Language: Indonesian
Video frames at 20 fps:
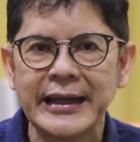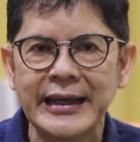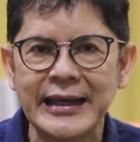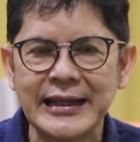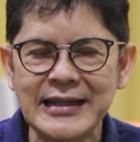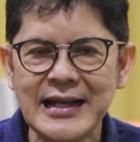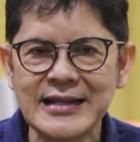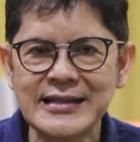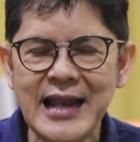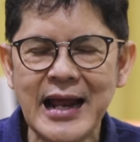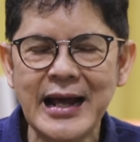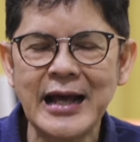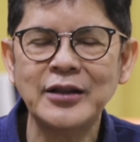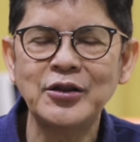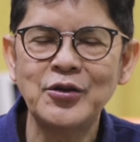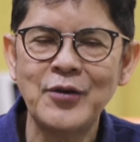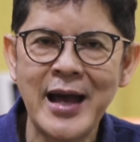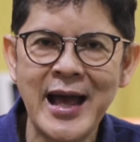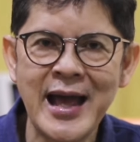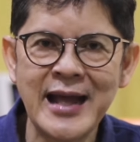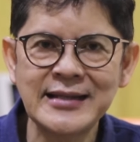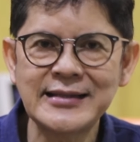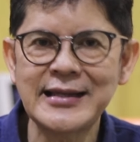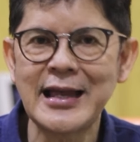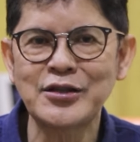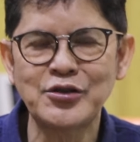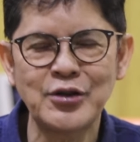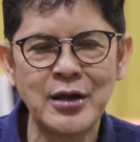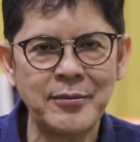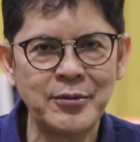Kita serahkan Tuhan,
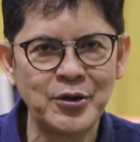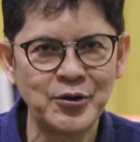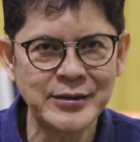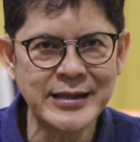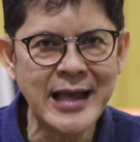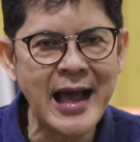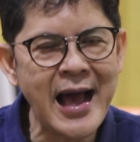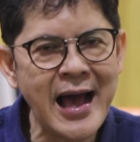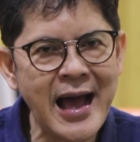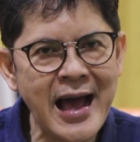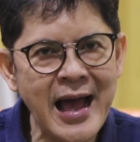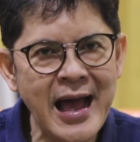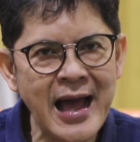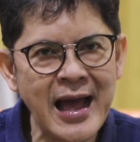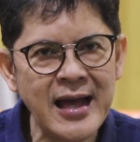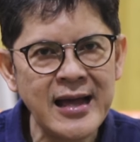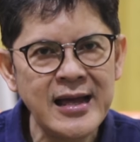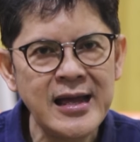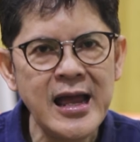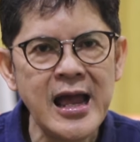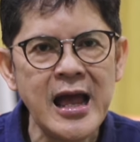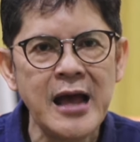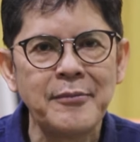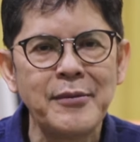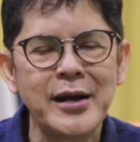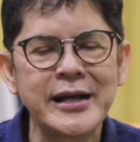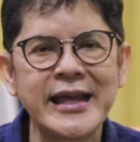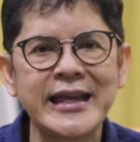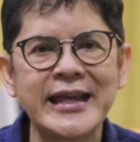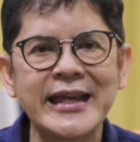saya sudah berusaha
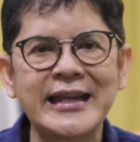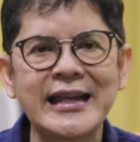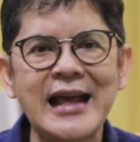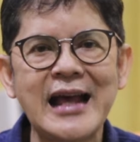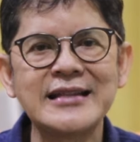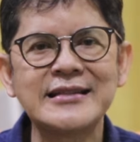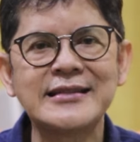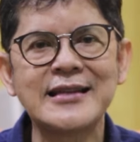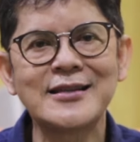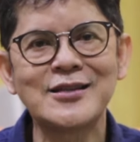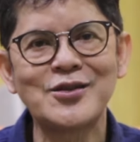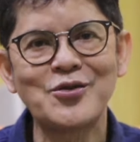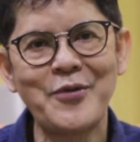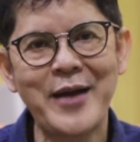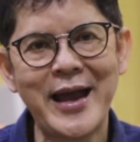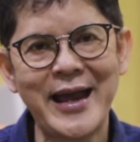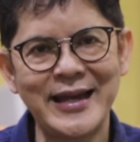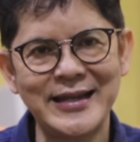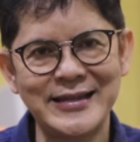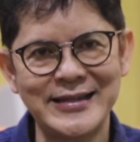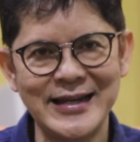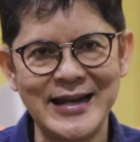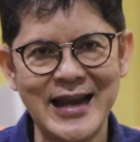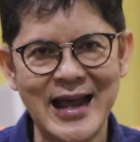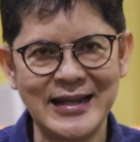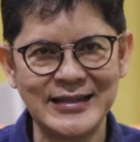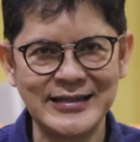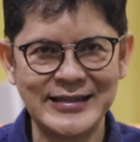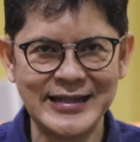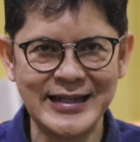menginginkan sesuai
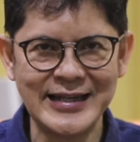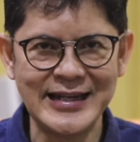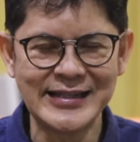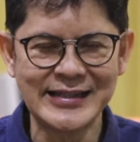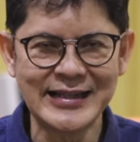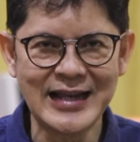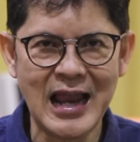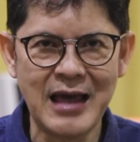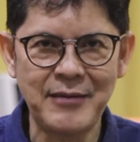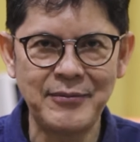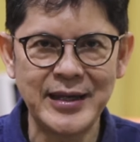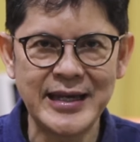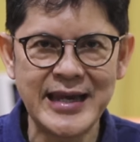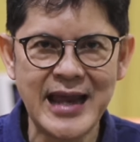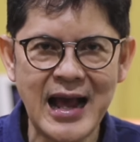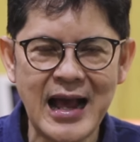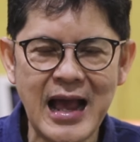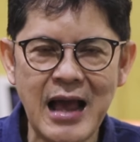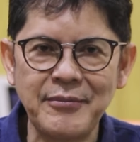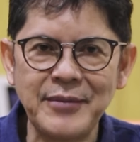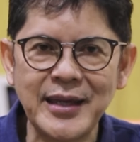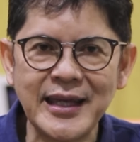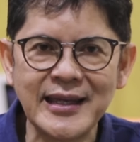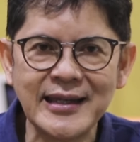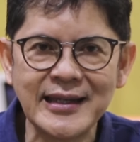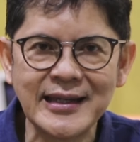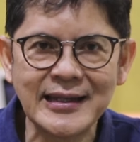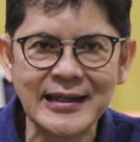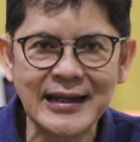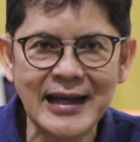dengan jenis kelamin yang kami
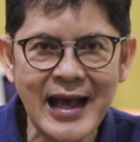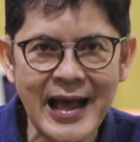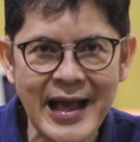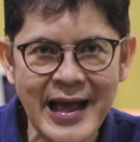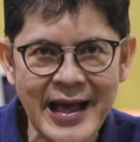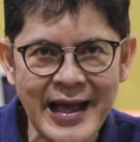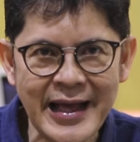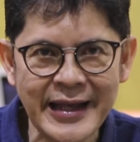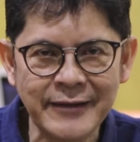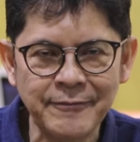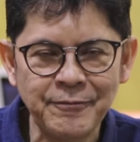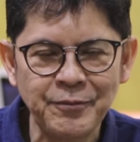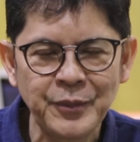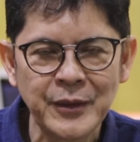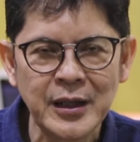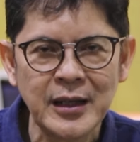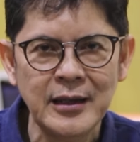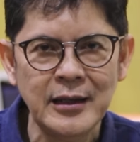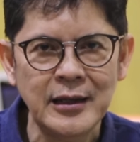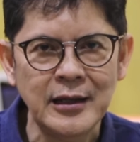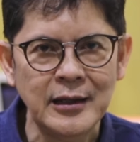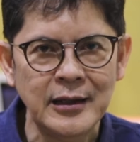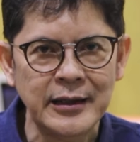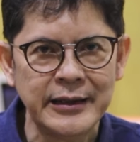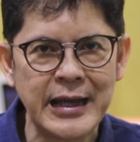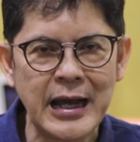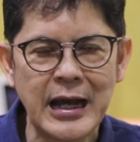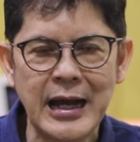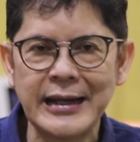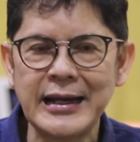inginkan
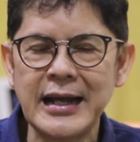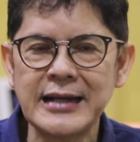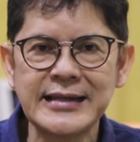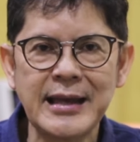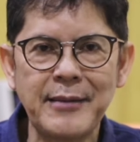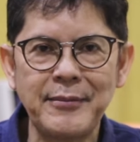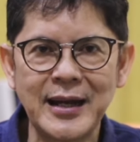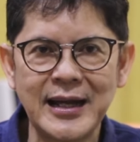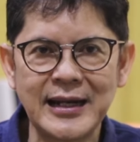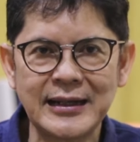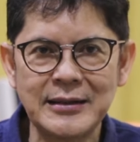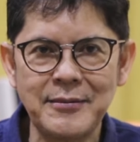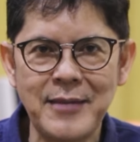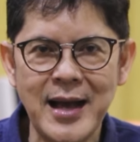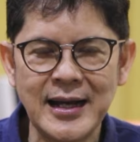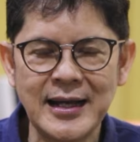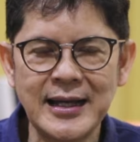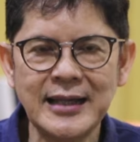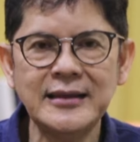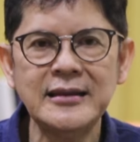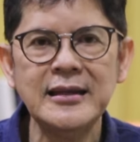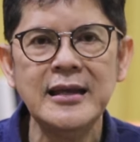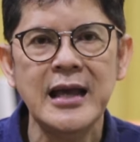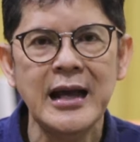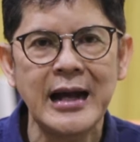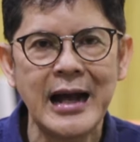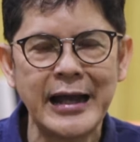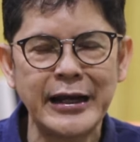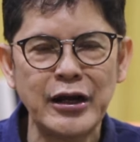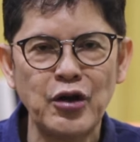ya karena saya mengerti banget
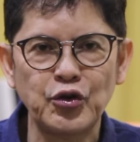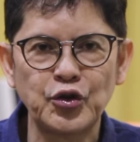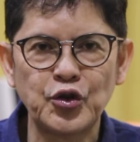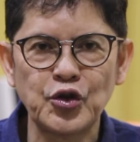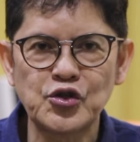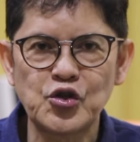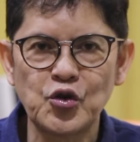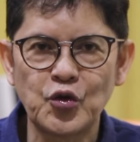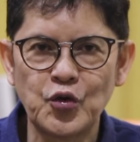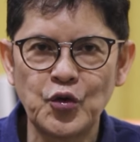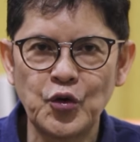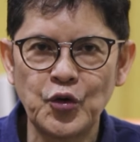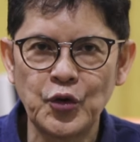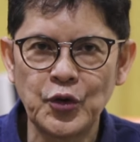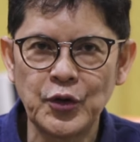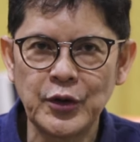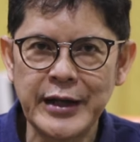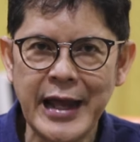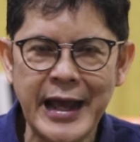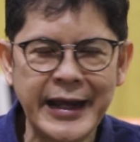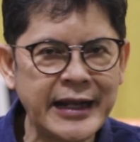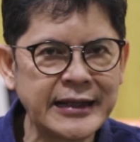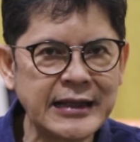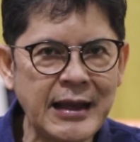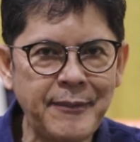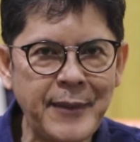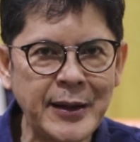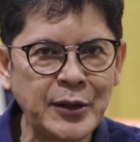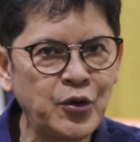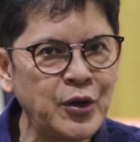karena untuk suku daerah
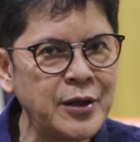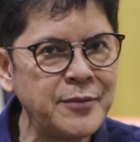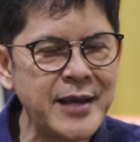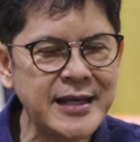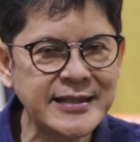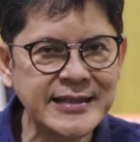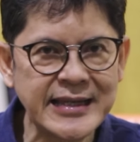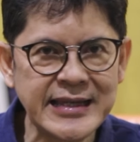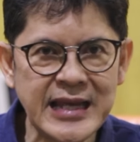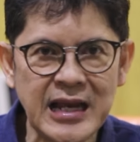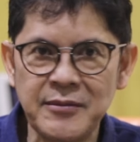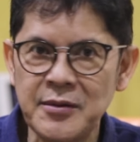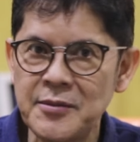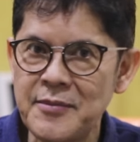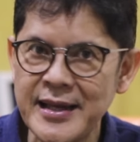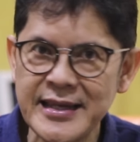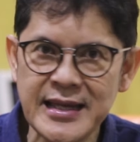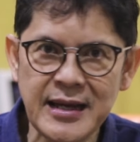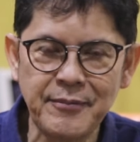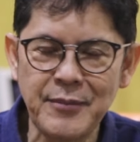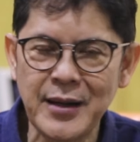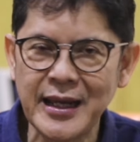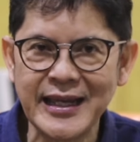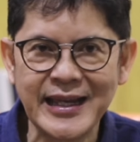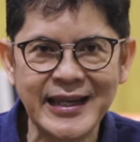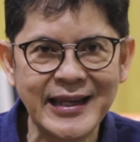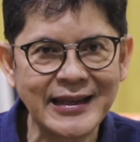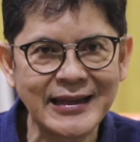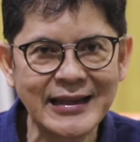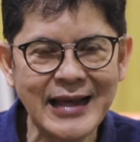Tapanuli biasanya lebih banyak
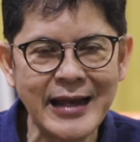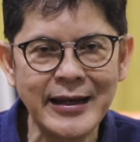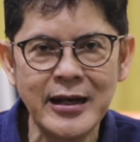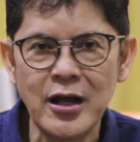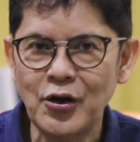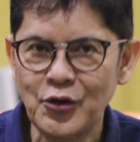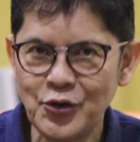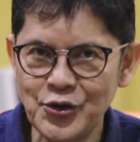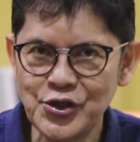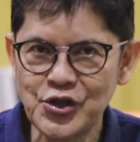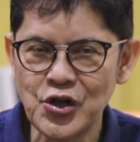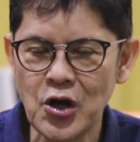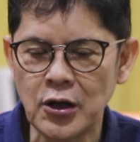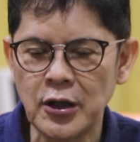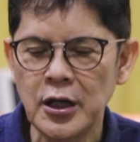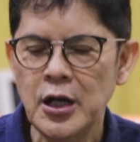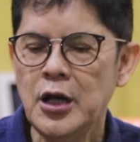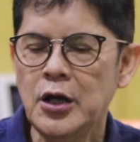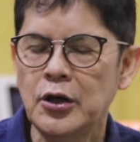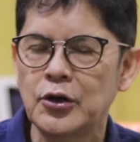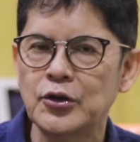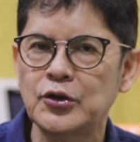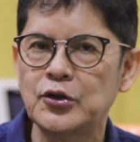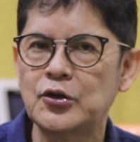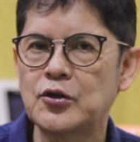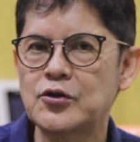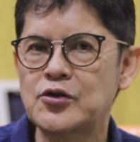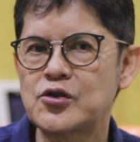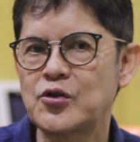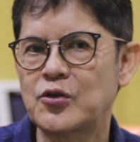menginginkan ucok
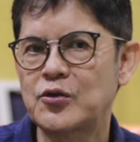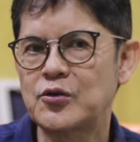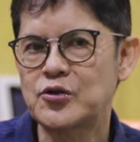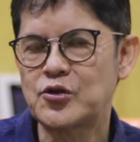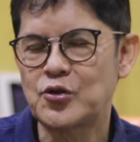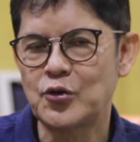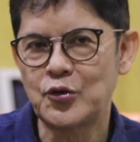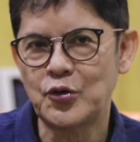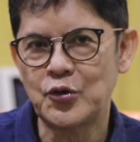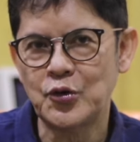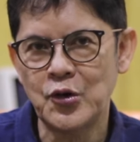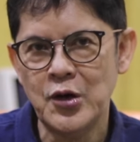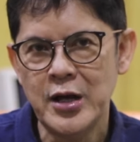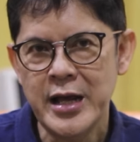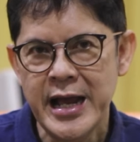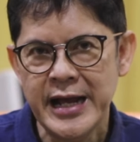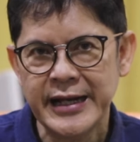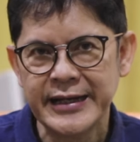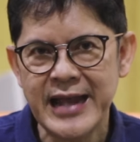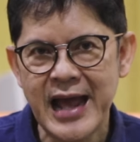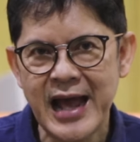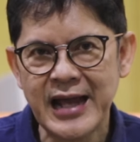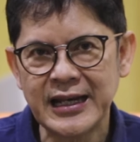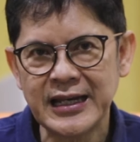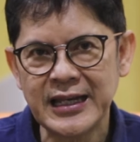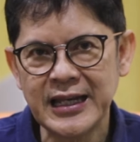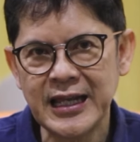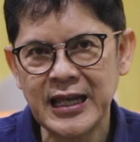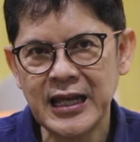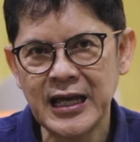untuk su suku
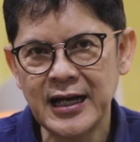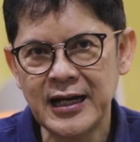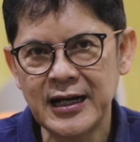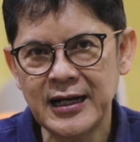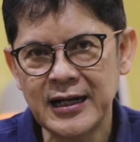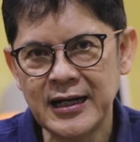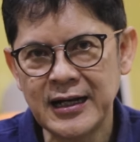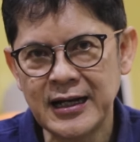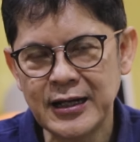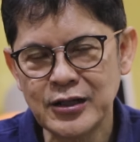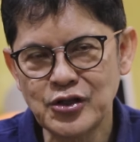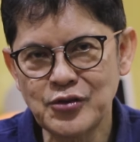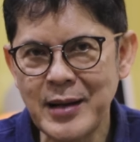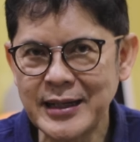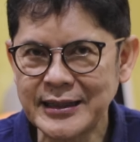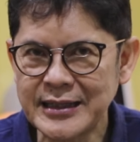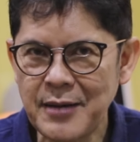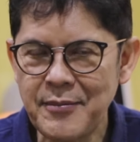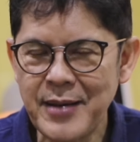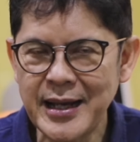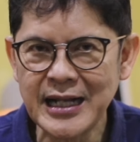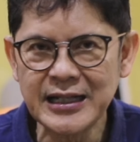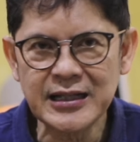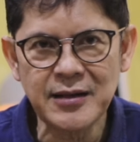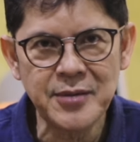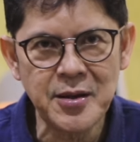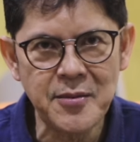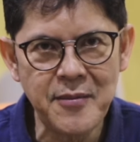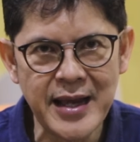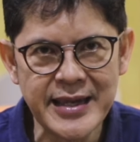dari uh, Sumatera Barat
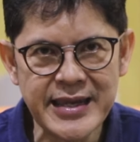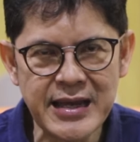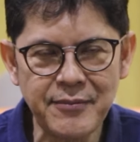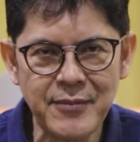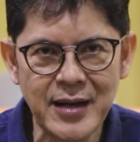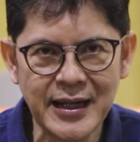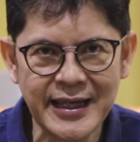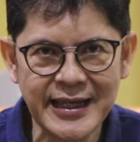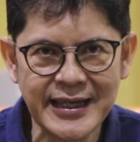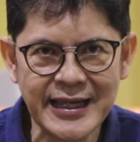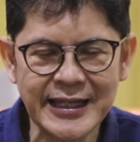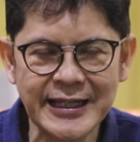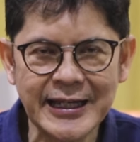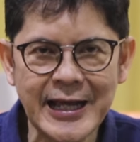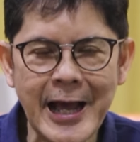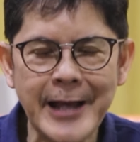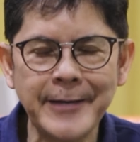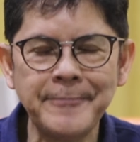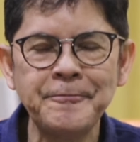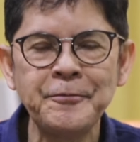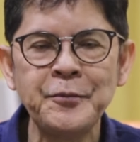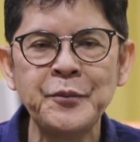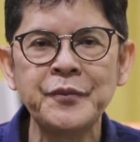lebih banyak menginginkan